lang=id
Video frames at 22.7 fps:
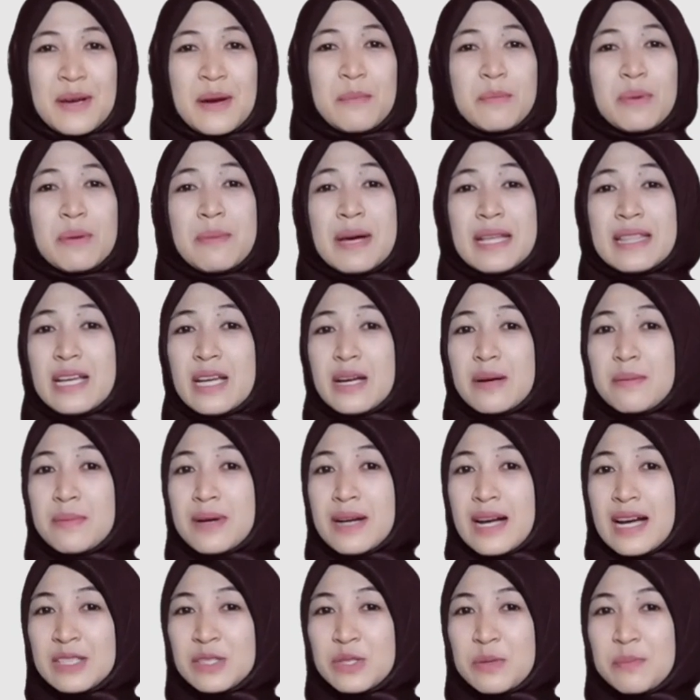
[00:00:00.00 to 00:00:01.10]
Pembatik yang
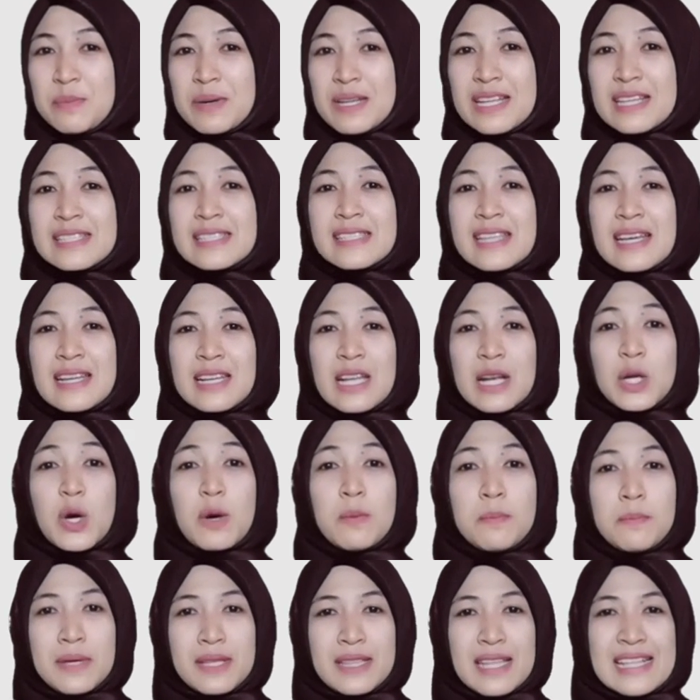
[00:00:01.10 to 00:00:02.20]
mengacu pada standar
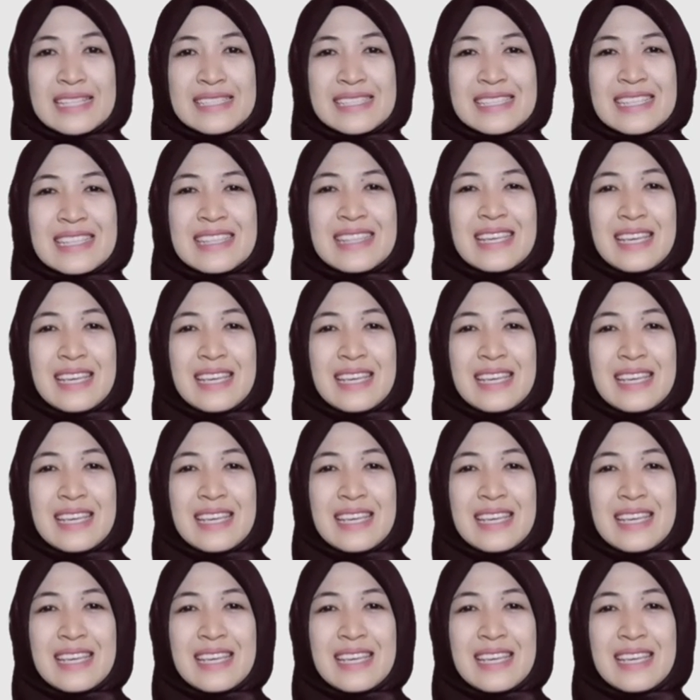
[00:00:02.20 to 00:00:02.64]
kompetensi